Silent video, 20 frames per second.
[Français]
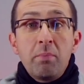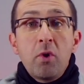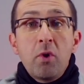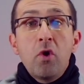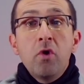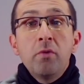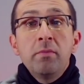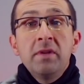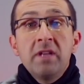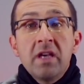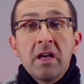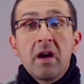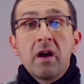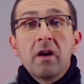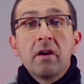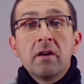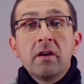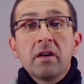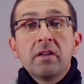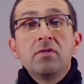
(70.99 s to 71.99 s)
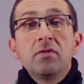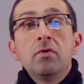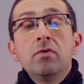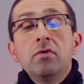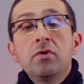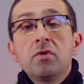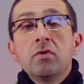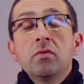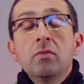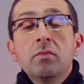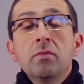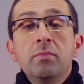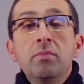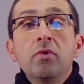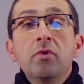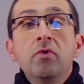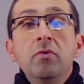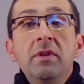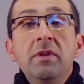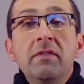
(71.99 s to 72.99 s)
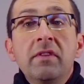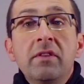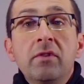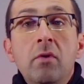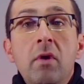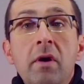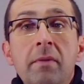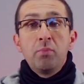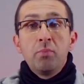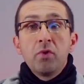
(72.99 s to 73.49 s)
première résolution pour 2023.